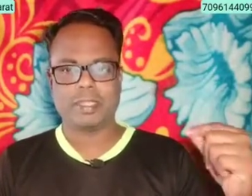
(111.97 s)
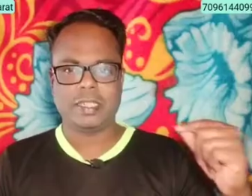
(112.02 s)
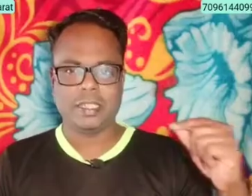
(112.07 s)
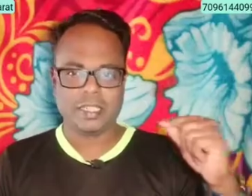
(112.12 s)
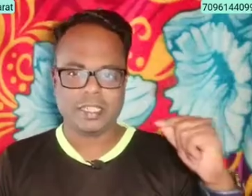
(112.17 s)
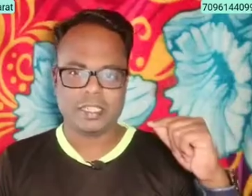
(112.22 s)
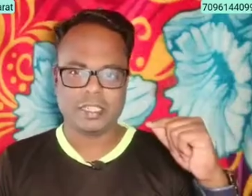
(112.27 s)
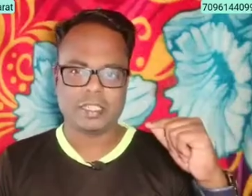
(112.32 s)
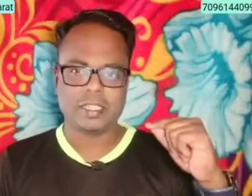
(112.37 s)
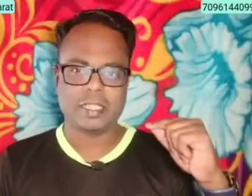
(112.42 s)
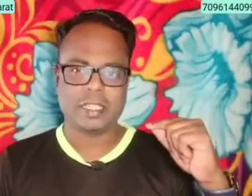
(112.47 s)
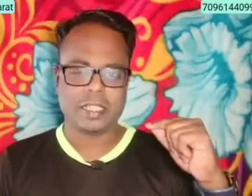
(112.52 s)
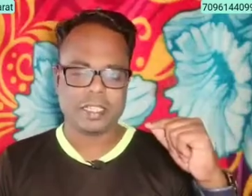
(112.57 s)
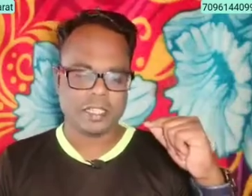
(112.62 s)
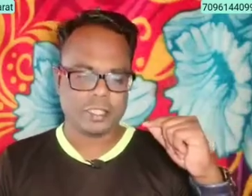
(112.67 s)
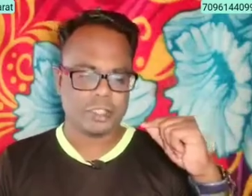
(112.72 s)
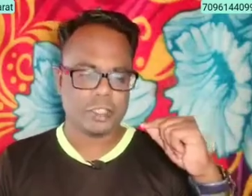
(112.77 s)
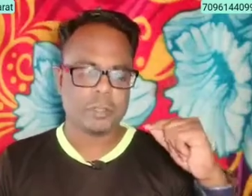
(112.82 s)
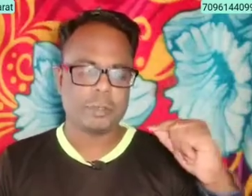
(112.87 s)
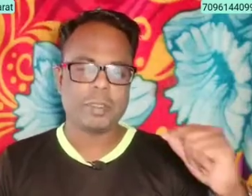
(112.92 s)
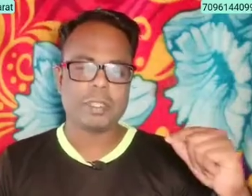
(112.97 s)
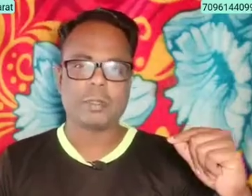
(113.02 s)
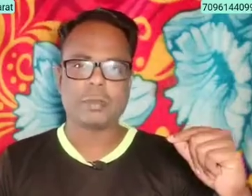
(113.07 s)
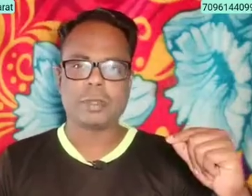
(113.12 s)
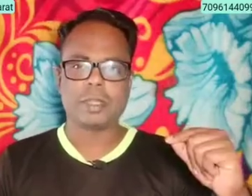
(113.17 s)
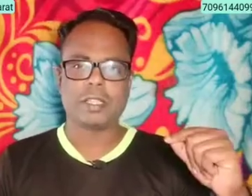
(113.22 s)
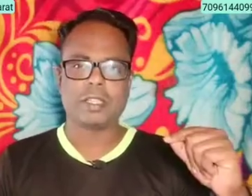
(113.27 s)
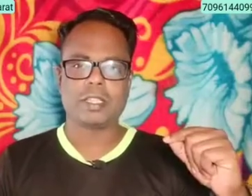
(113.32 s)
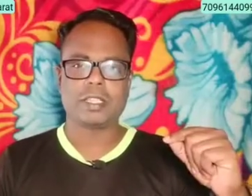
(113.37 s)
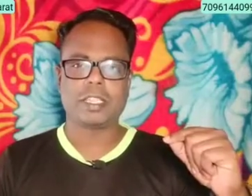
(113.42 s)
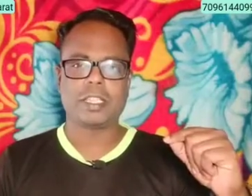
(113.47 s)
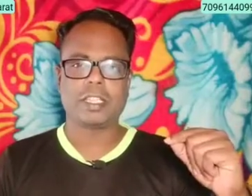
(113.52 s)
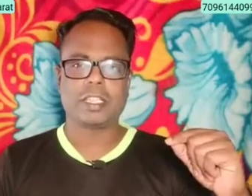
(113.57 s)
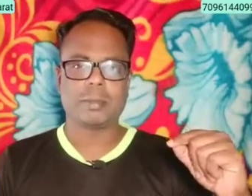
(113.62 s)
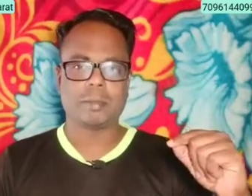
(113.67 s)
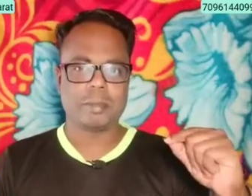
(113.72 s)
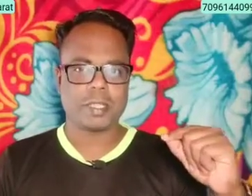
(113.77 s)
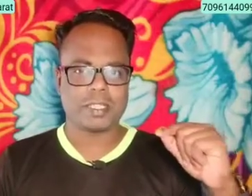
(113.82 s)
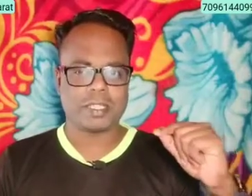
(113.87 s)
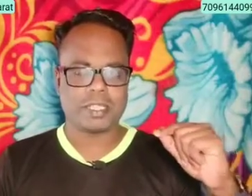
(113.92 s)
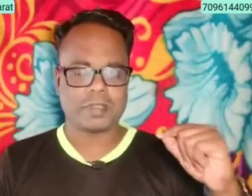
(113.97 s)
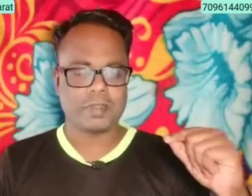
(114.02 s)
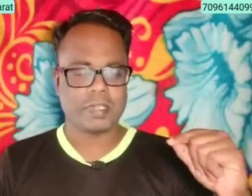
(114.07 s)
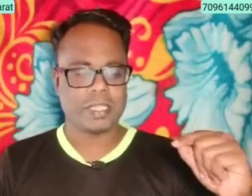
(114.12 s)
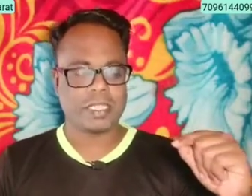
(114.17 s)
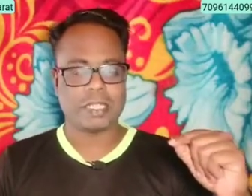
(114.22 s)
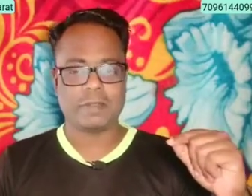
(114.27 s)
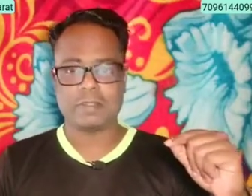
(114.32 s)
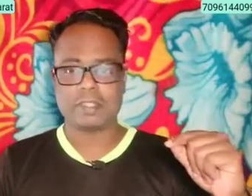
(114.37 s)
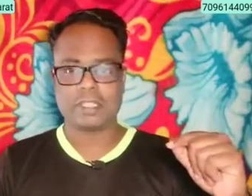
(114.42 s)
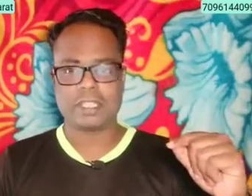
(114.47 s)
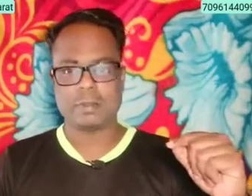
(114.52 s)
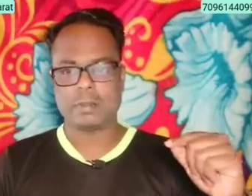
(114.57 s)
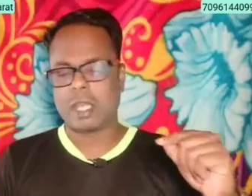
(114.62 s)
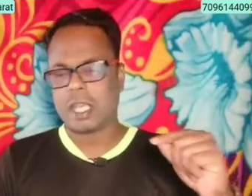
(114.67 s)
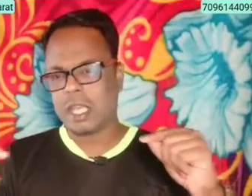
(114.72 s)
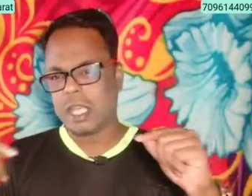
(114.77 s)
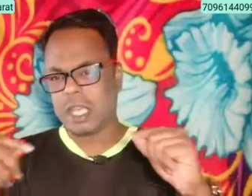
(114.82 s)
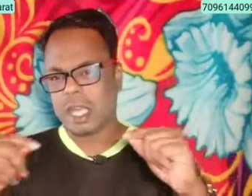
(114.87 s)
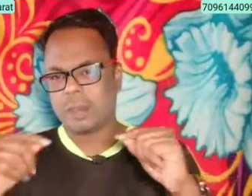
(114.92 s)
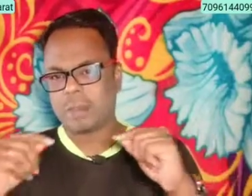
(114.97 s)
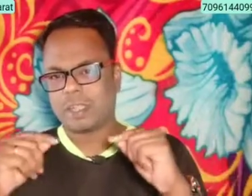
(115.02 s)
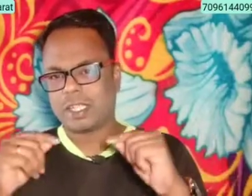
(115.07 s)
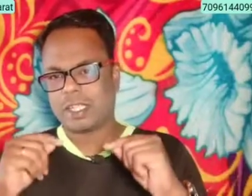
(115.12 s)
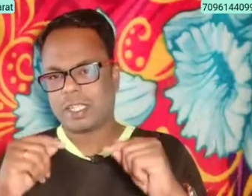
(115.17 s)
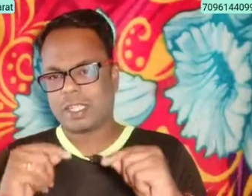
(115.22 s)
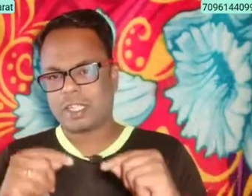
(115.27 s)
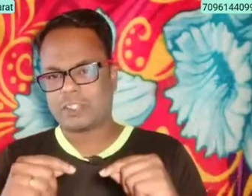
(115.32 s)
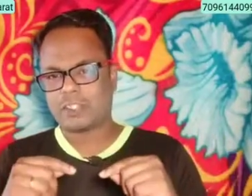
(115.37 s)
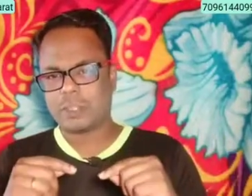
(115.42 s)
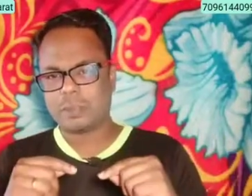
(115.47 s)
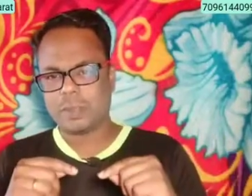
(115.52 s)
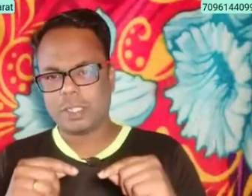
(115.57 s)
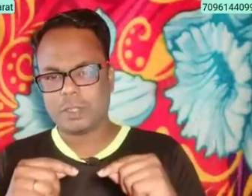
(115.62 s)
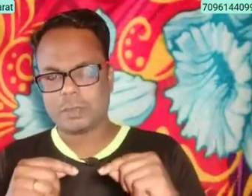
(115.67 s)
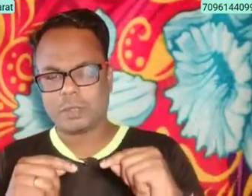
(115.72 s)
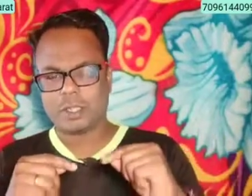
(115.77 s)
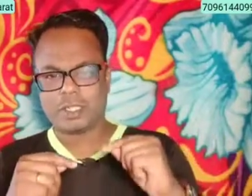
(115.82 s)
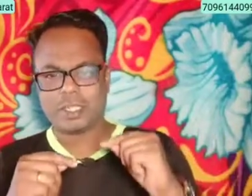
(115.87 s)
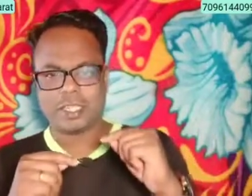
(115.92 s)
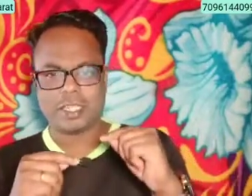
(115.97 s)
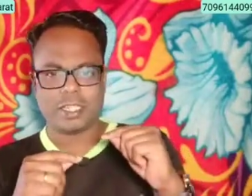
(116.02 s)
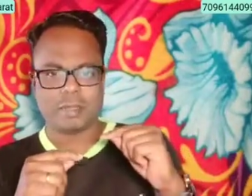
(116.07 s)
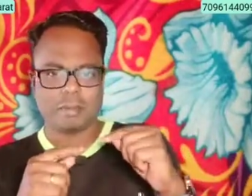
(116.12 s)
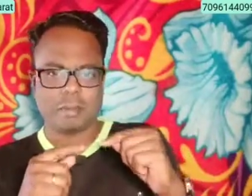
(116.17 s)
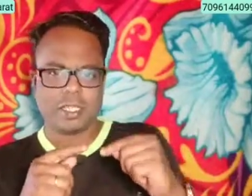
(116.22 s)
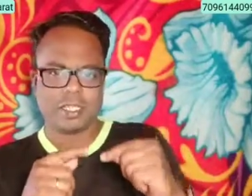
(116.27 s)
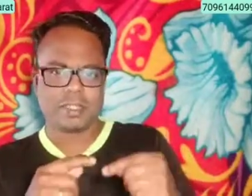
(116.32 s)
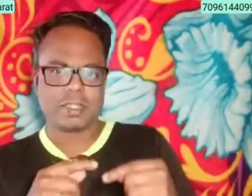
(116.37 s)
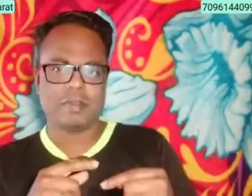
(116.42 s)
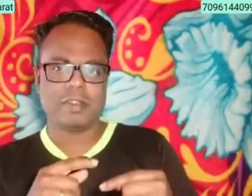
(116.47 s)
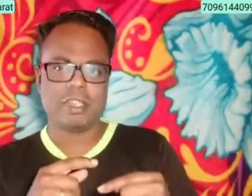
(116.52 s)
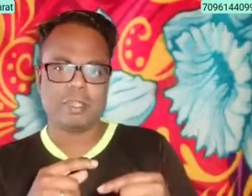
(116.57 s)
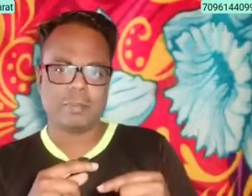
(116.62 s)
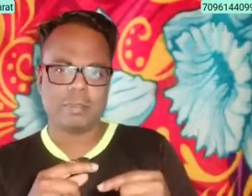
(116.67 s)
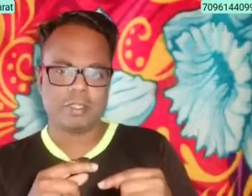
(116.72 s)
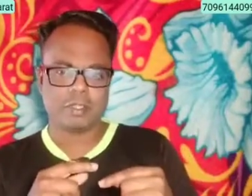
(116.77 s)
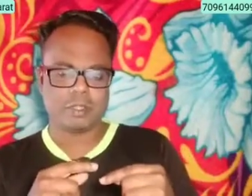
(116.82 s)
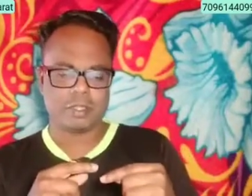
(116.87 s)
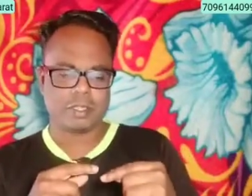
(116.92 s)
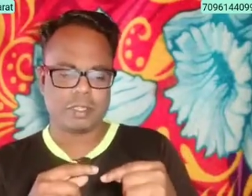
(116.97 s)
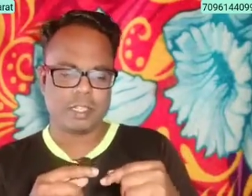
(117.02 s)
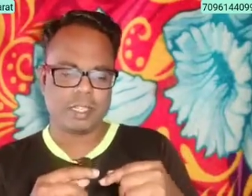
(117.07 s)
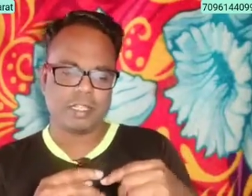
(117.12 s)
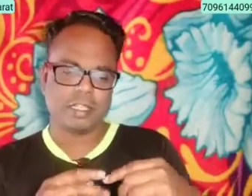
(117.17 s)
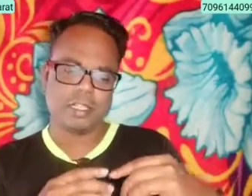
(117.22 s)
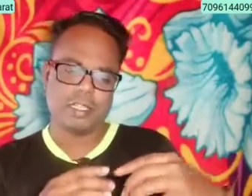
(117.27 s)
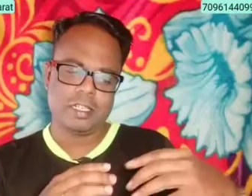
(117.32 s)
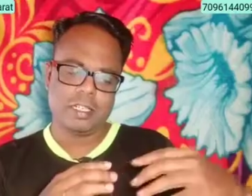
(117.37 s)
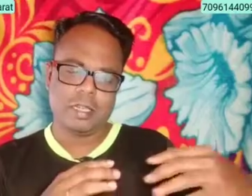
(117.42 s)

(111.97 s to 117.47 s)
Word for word: நீங்கள் ரட்சிப்பை குறித்து நீங்கள் பேச வேண்டியது அவசியம் அப்போ நீங்கள் ரட்சிப்பை குறித்து நீங்கள் பேச வேண்டும் என்று சொன்னால்